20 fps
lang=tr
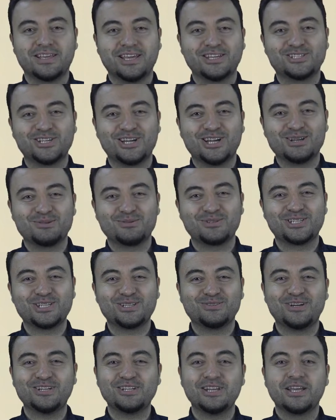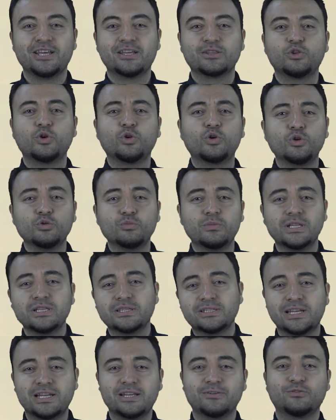geçerli bir şey var.
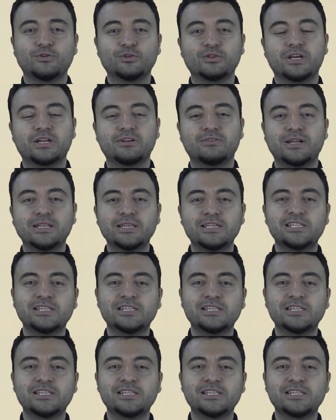Dokunmalı telefonlar vardı.